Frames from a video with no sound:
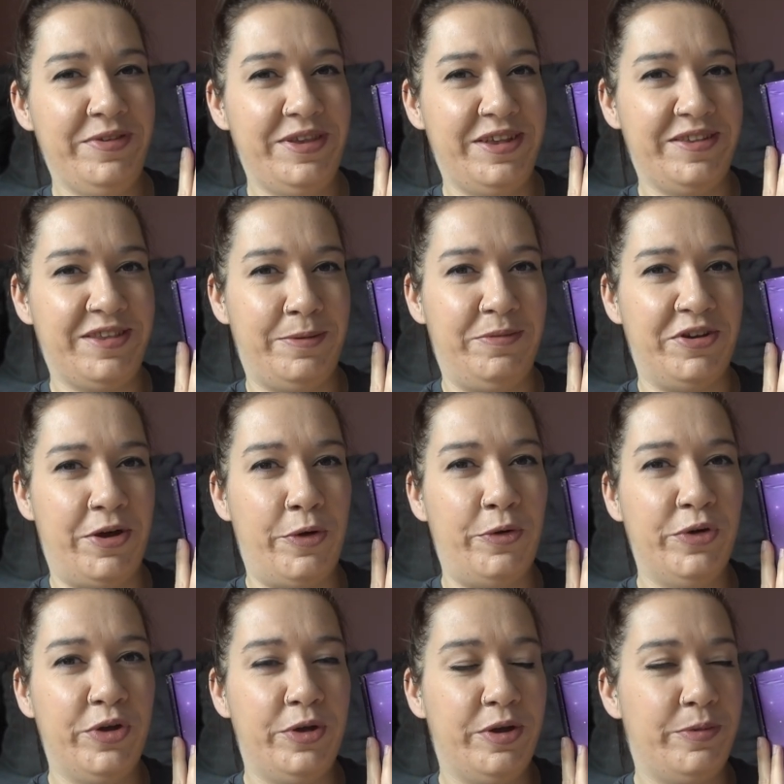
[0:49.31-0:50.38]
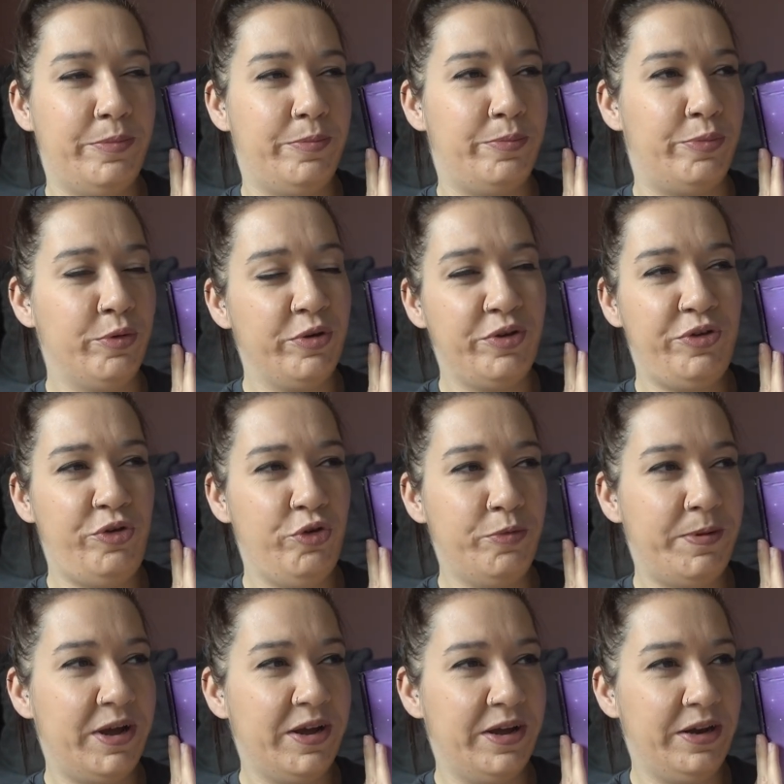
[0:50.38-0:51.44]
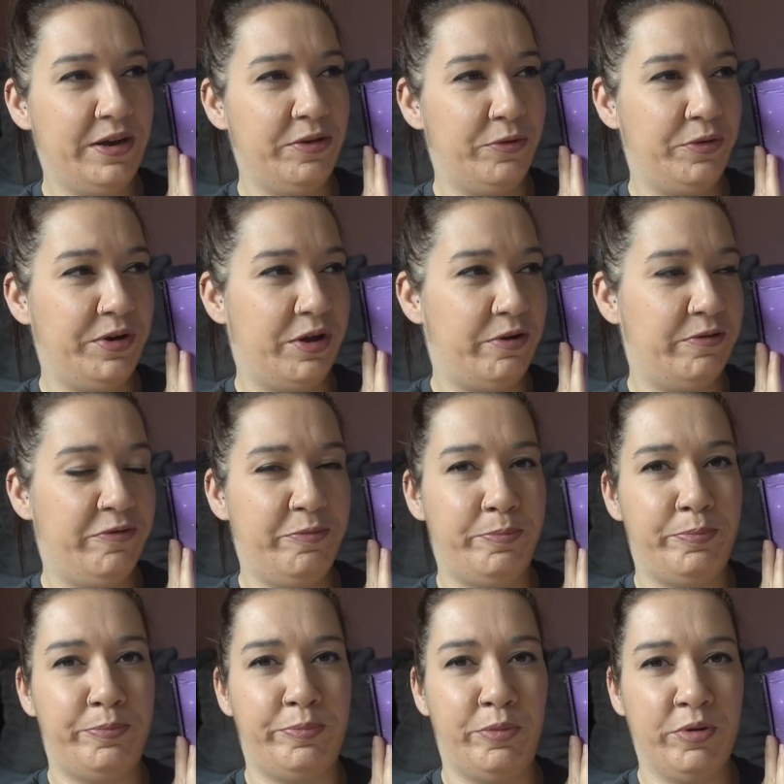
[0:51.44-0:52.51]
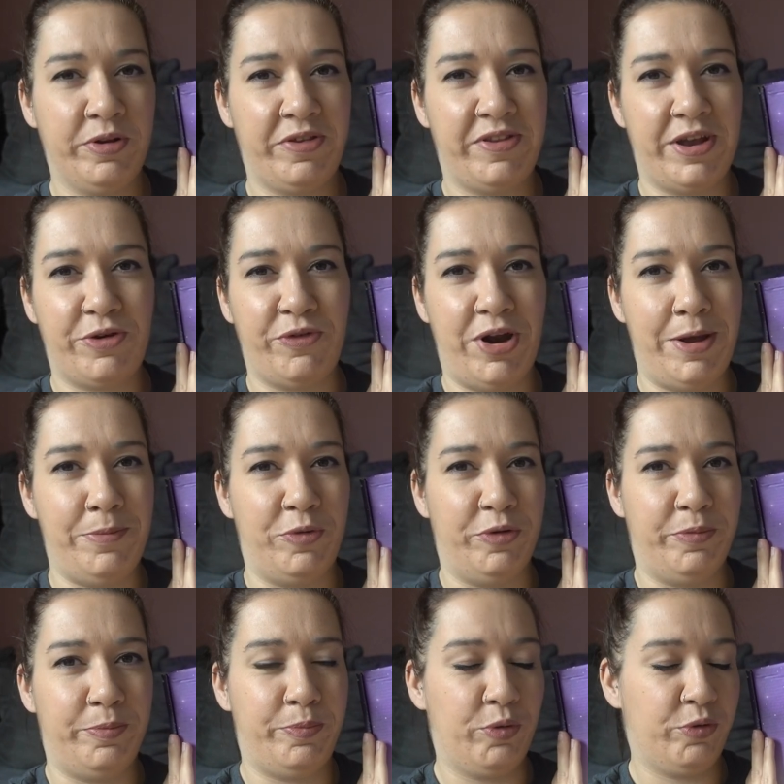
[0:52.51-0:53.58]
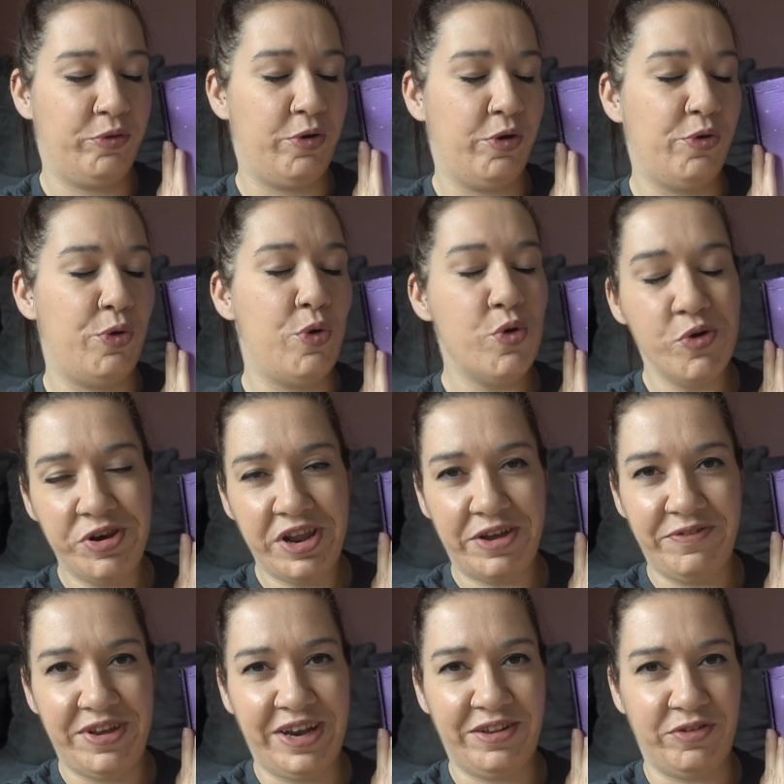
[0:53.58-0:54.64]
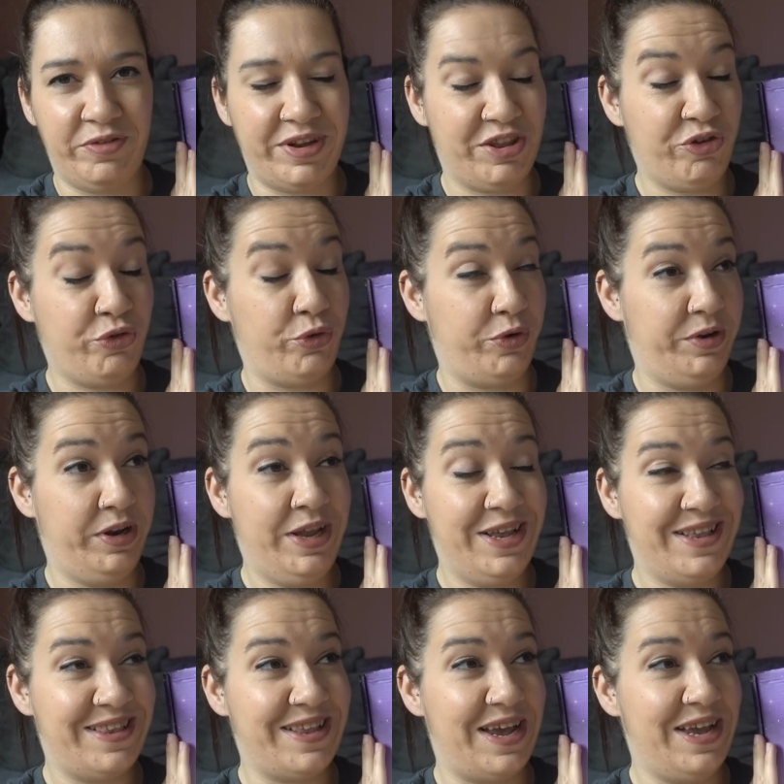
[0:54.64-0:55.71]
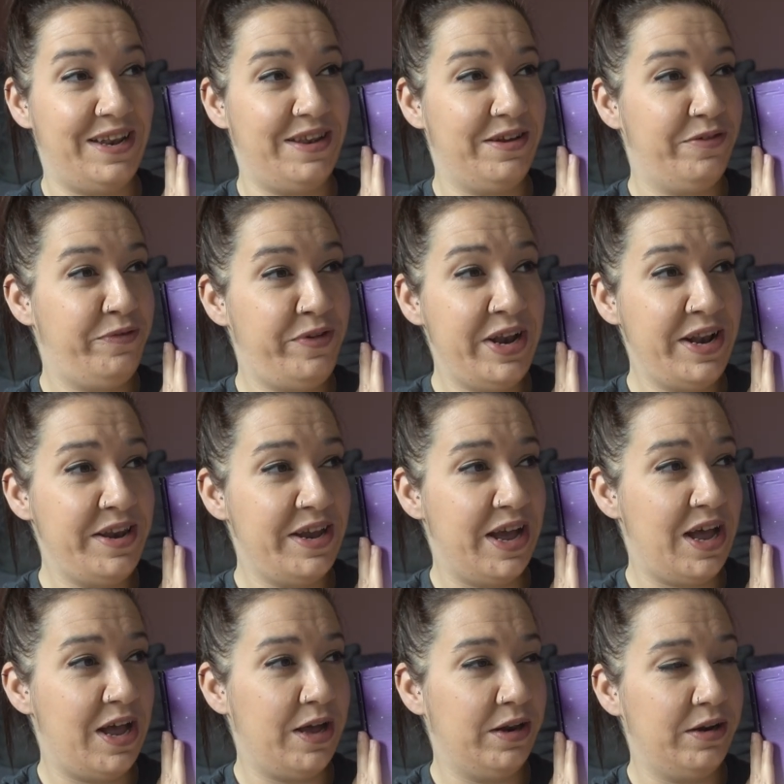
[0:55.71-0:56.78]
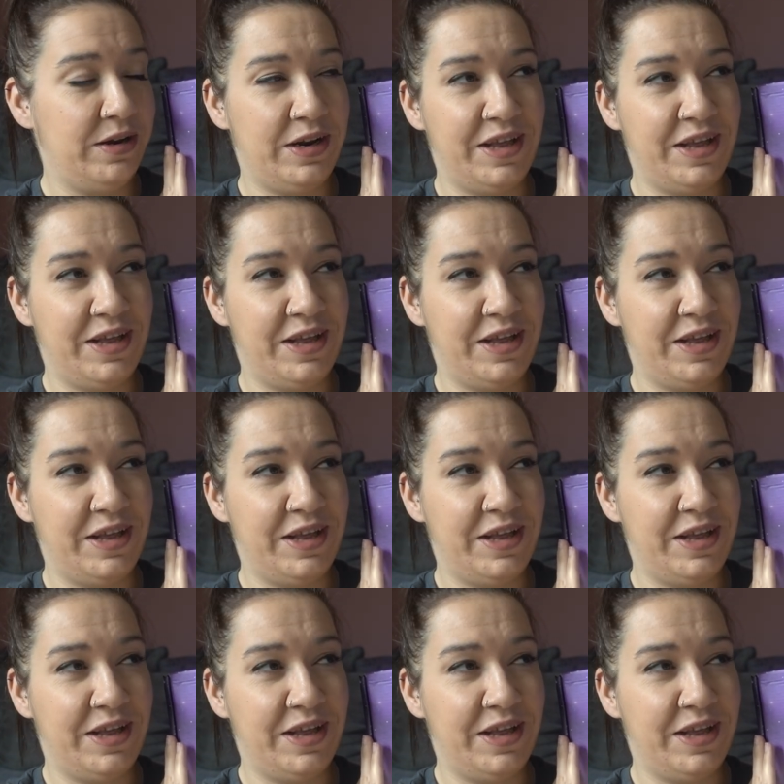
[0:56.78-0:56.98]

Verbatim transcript: Sie ist nämlich auch Booktuberin und auf Bookstagram und Booktalk unterwegs und das schon seit vielen Jahren.